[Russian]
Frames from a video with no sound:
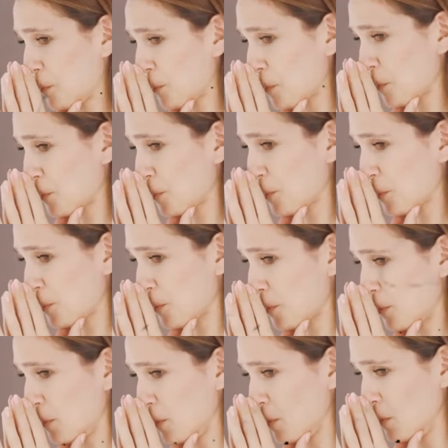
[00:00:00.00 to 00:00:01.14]
результатов
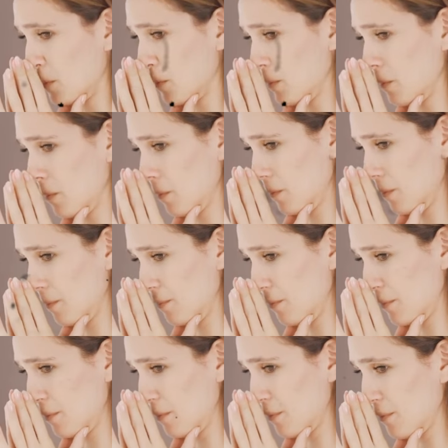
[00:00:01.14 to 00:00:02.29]
которых пришлось ждать
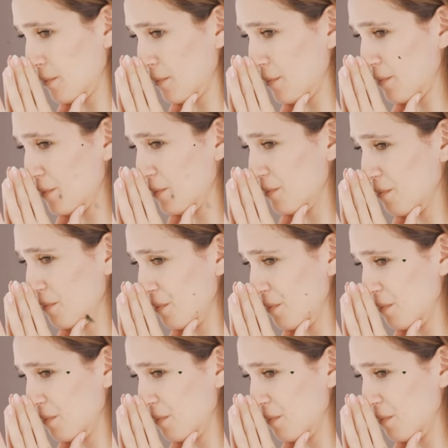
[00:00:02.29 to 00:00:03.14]
целую неделю.